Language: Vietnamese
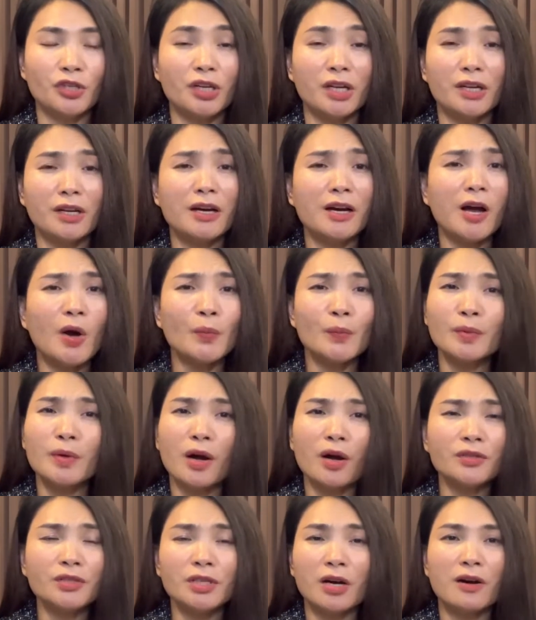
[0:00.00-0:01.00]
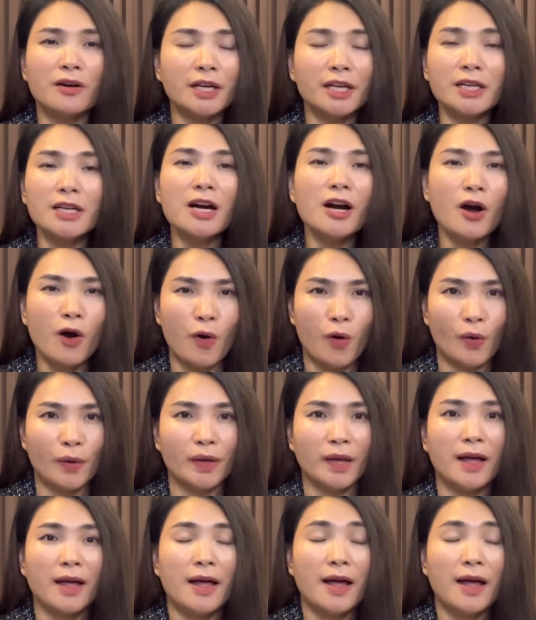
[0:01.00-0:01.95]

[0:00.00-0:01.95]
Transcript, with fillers: cho nên nó không có cho cái cơ hội